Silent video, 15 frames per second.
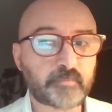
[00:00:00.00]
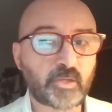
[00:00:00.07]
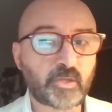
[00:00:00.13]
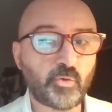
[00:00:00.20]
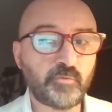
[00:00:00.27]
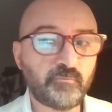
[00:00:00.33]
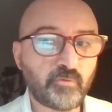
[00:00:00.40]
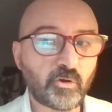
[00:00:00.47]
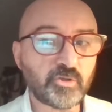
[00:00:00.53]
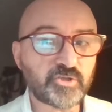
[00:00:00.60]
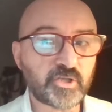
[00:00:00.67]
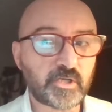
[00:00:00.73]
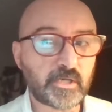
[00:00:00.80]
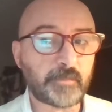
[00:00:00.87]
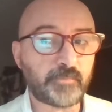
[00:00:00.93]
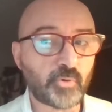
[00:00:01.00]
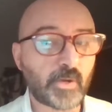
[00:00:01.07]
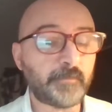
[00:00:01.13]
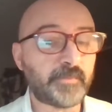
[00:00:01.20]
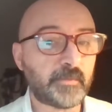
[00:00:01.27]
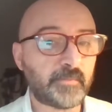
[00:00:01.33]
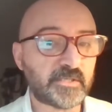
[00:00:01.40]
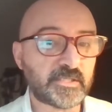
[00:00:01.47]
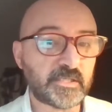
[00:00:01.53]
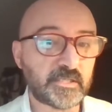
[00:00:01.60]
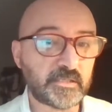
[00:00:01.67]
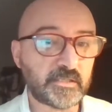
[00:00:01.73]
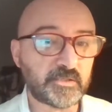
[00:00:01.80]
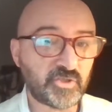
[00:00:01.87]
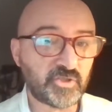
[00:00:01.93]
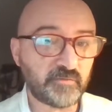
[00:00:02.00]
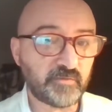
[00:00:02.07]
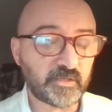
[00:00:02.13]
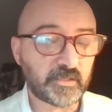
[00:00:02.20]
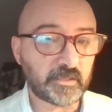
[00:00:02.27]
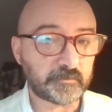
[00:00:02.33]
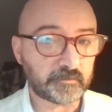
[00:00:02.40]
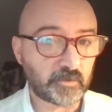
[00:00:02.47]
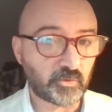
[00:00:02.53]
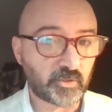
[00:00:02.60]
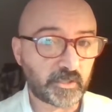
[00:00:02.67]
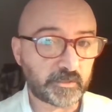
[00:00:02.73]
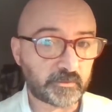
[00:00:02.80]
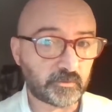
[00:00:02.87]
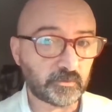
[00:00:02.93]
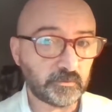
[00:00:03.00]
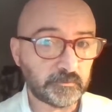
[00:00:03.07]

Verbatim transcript: coinvolgere la più ampia base civica, corretto?